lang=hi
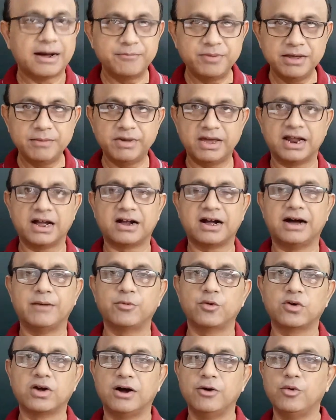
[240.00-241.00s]
अभी मेरा
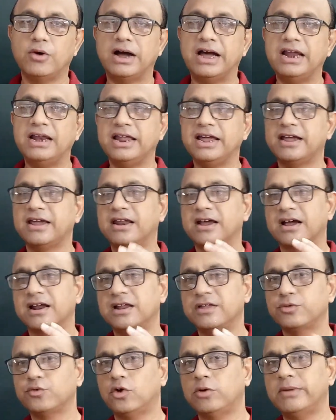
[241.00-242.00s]
काम रुका हुआ है लेकिन
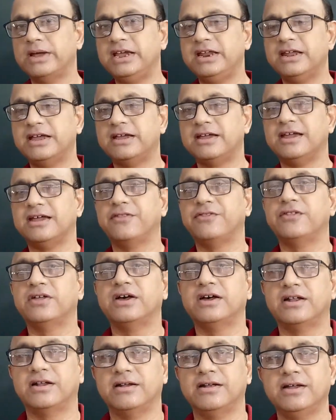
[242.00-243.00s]
अगले दो महीने के
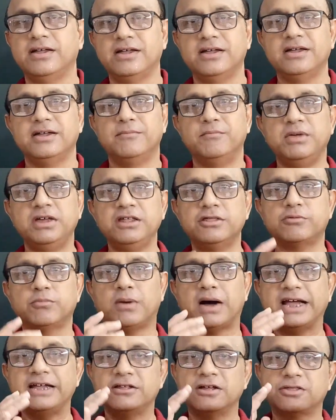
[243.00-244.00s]
अंदर मीन्स
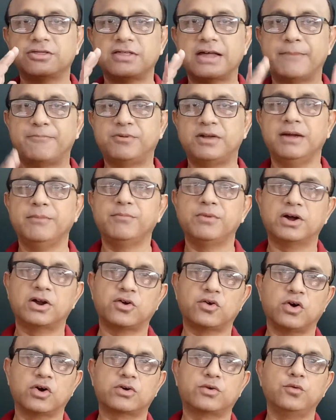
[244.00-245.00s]
बाई द सेप्टेंबर
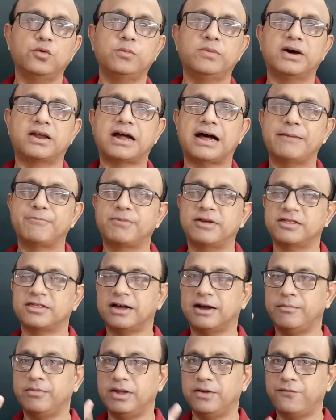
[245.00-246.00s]
और अक्टूबर आपके
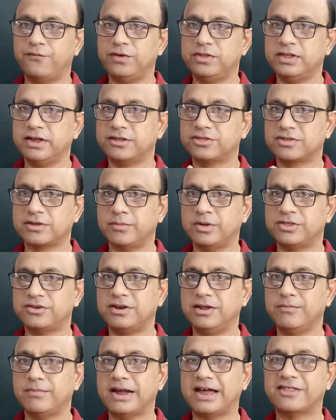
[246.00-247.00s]
सामने फिजिक्स
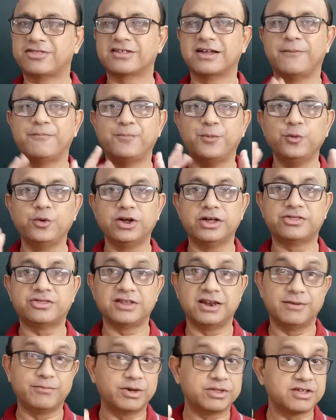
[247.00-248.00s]
केमिस्ट्री मैथ्स का पूरा
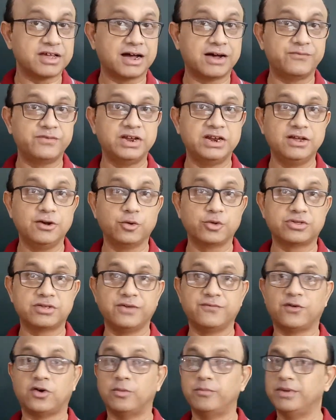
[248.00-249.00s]
सिलेबस यहाँ वीडियोज
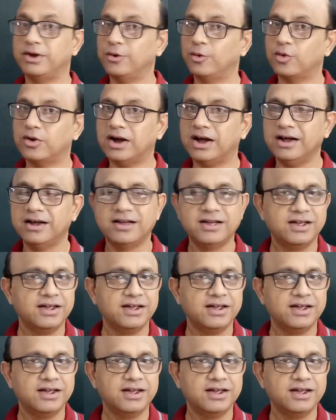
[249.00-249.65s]
की फॉर्म में होगा